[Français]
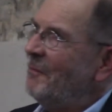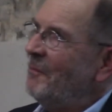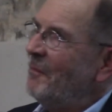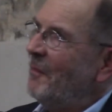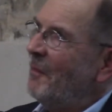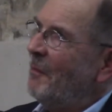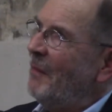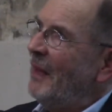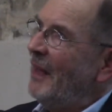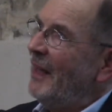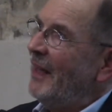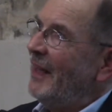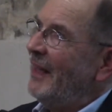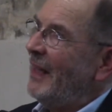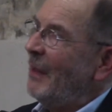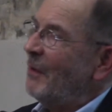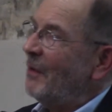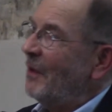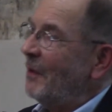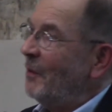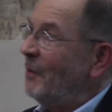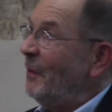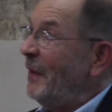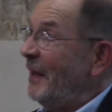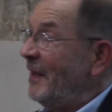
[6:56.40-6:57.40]
mais
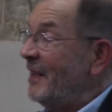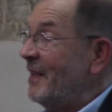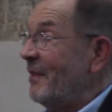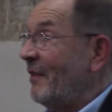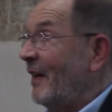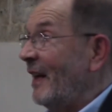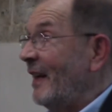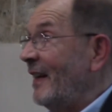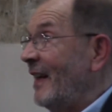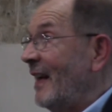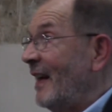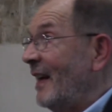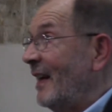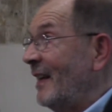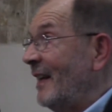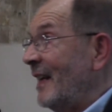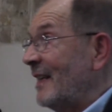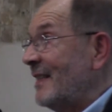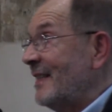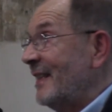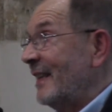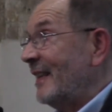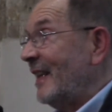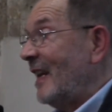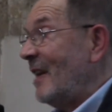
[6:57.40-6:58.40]
oui, c'est vrai, il y,
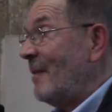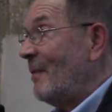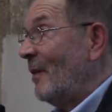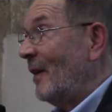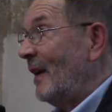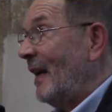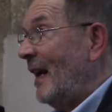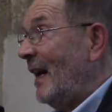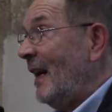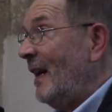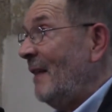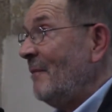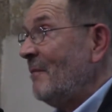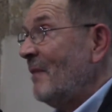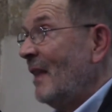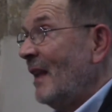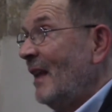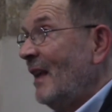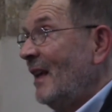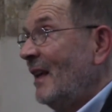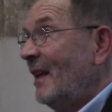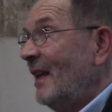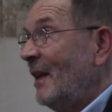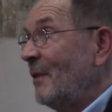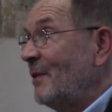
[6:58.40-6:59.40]
a, cet élément-là.
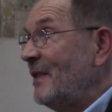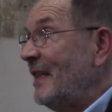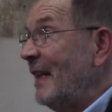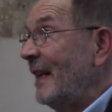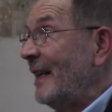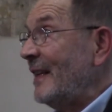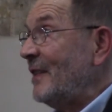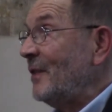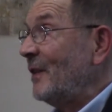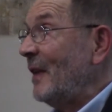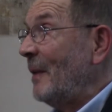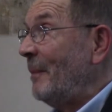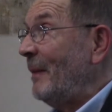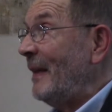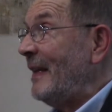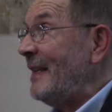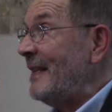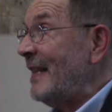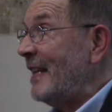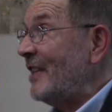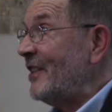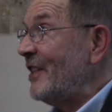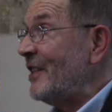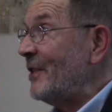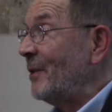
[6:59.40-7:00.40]
Il y a aussi la question des
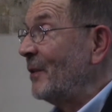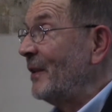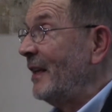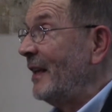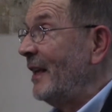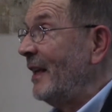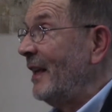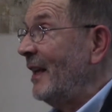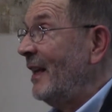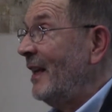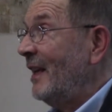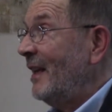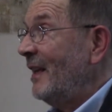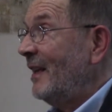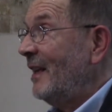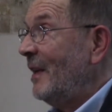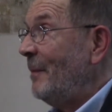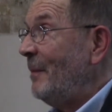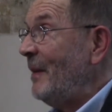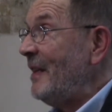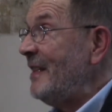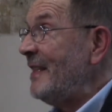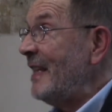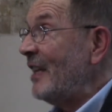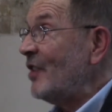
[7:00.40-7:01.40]
paysages qui sont des,
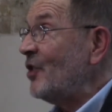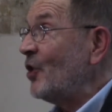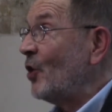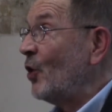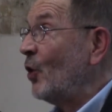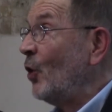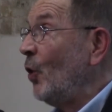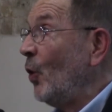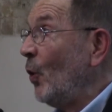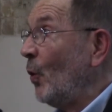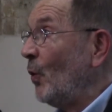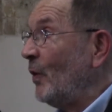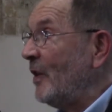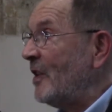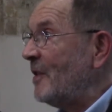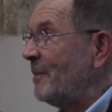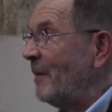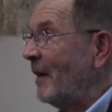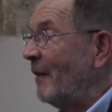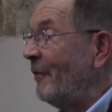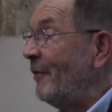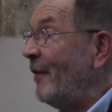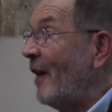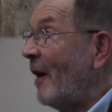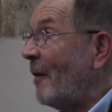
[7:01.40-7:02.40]
paysages clos, n'est-ce
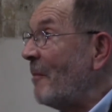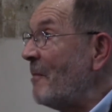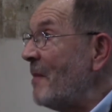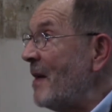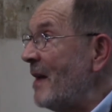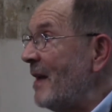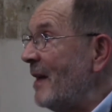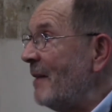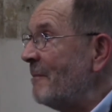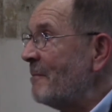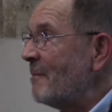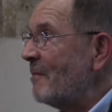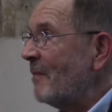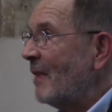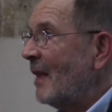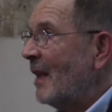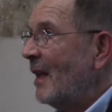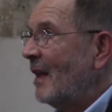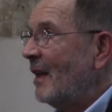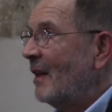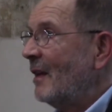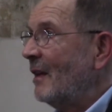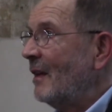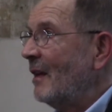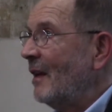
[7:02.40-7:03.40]
pas, fermés,
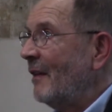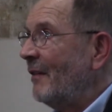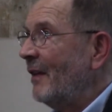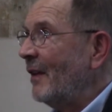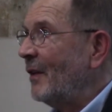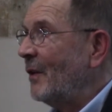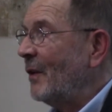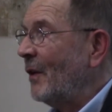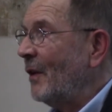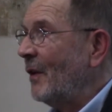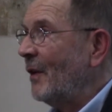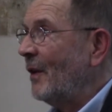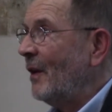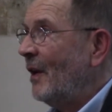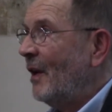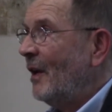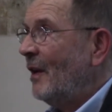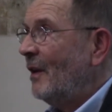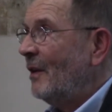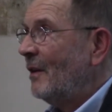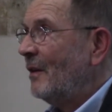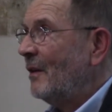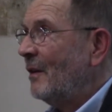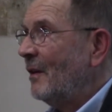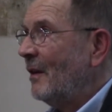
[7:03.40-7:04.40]
euh, avec
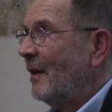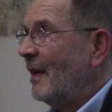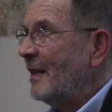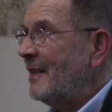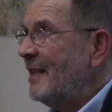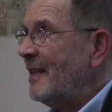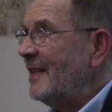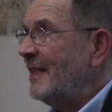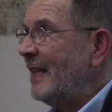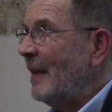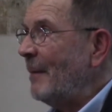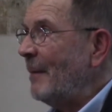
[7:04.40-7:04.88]
un système